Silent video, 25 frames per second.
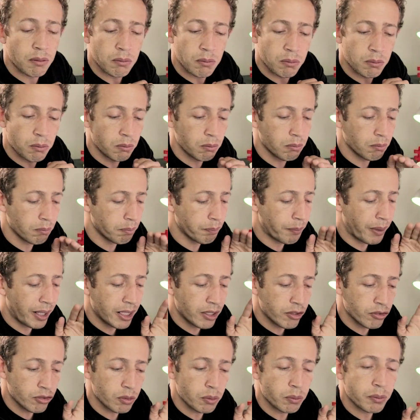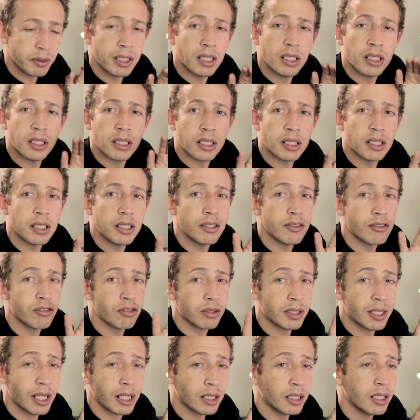um, um, país ruim, que
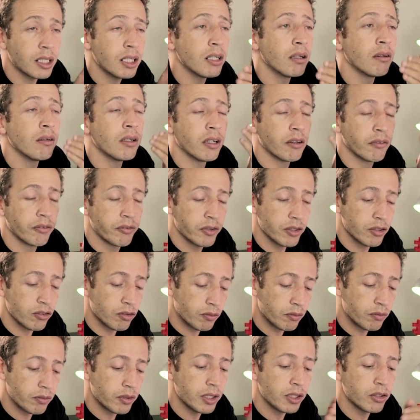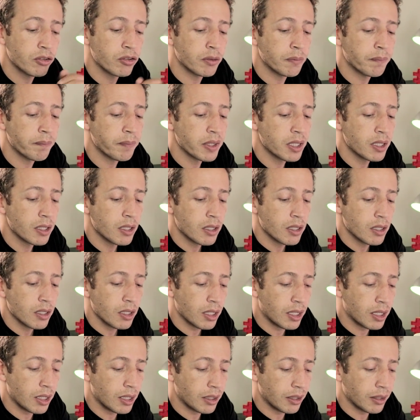isso, que aquilo, e eu fiz um vídeo
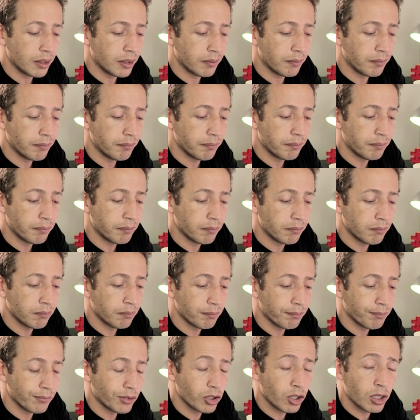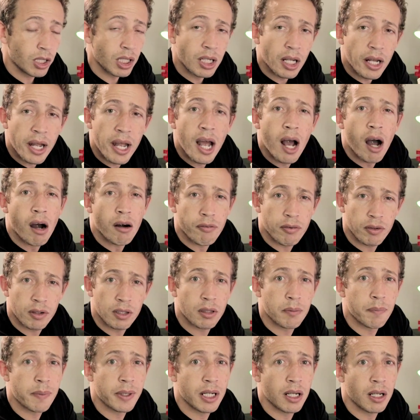uh, jogando a real,
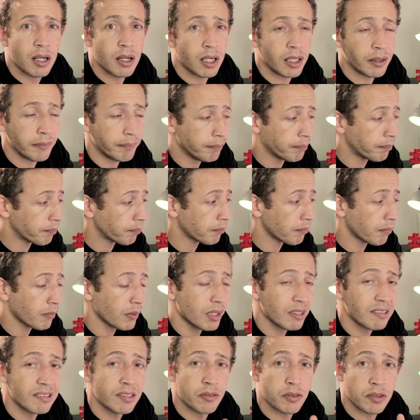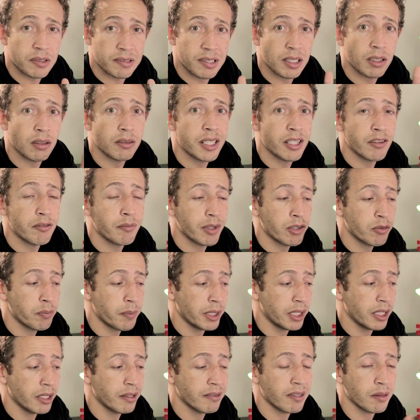falando para ele, ó, se você não teve uma
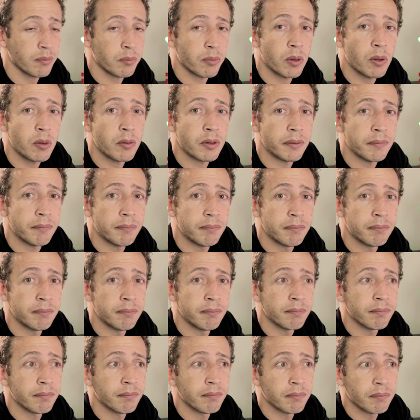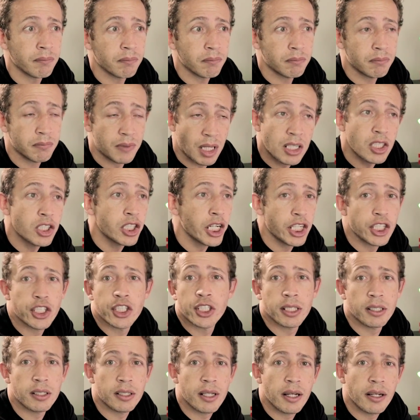experiência boa, tem
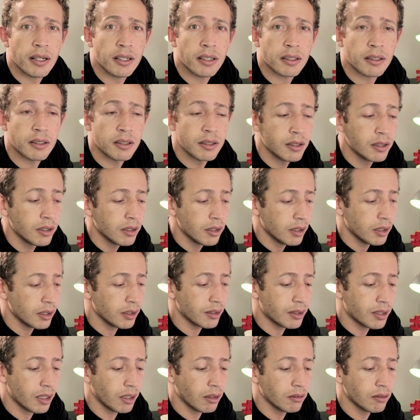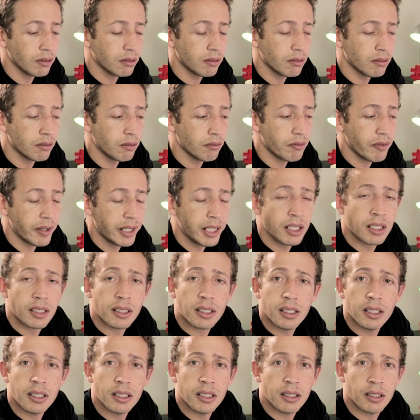gente que tem. Então não vem
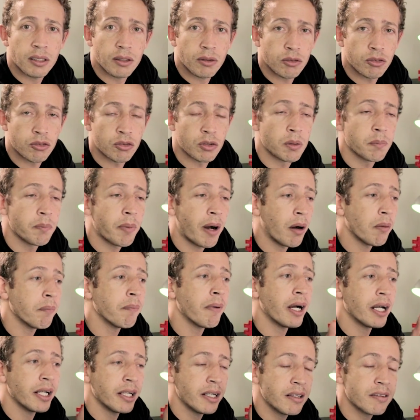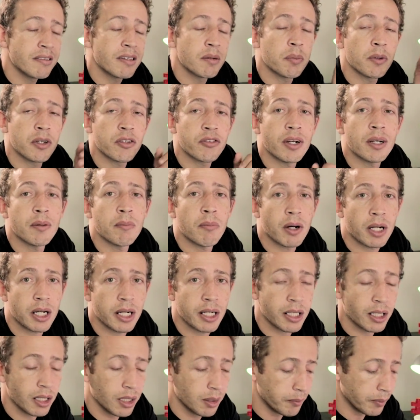aqui usurpar o país, depois vai embora
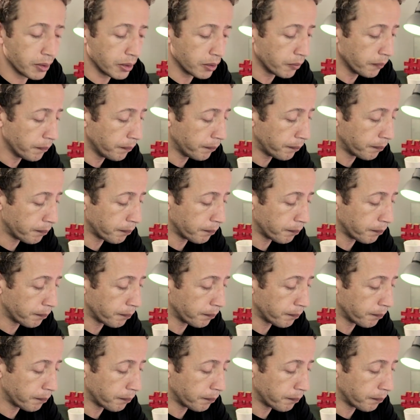reclamando.